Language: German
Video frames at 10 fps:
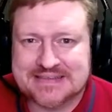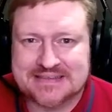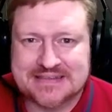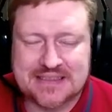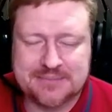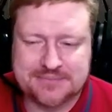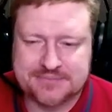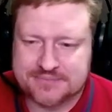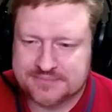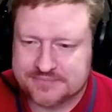äh,
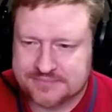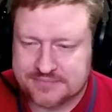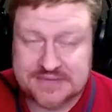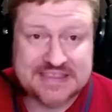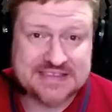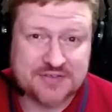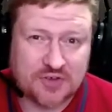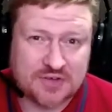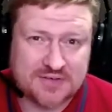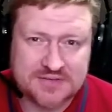am nächste
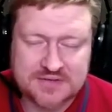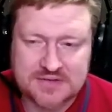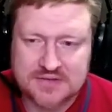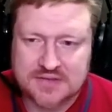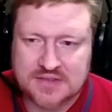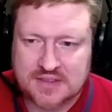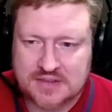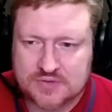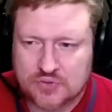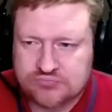Woche.
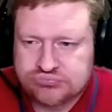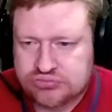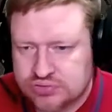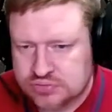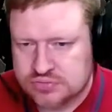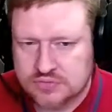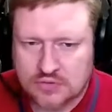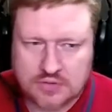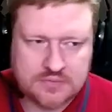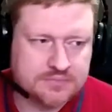Also, pff,
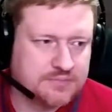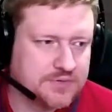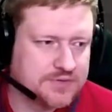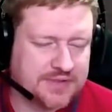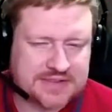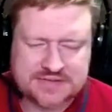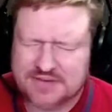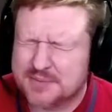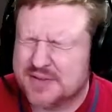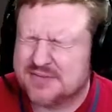ja, müssen wir jetzt, warte
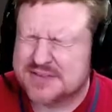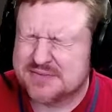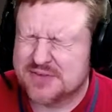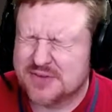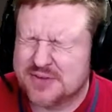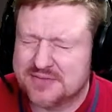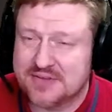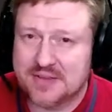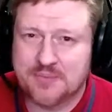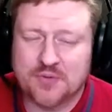mal, was haben wir heute? Wir
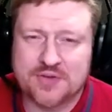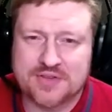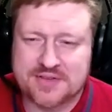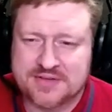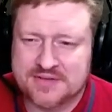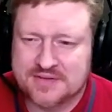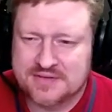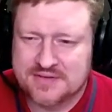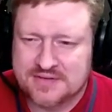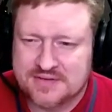haben heute
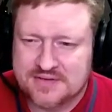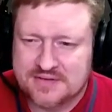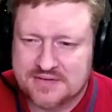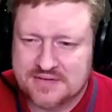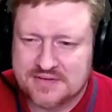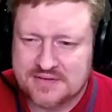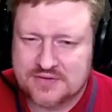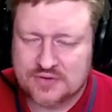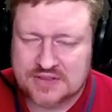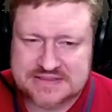äh,
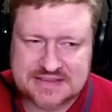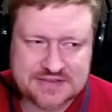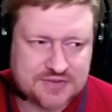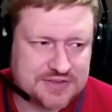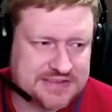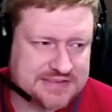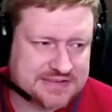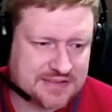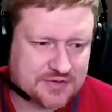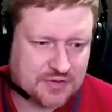Donnerstag, soll
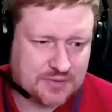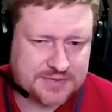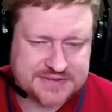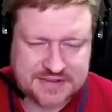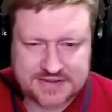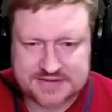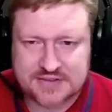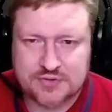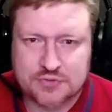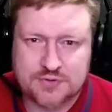Dienstag kommen, das heißt, ja,
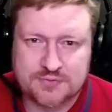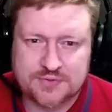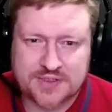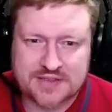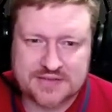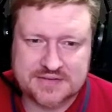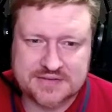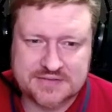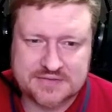gute fünf Tage, ne?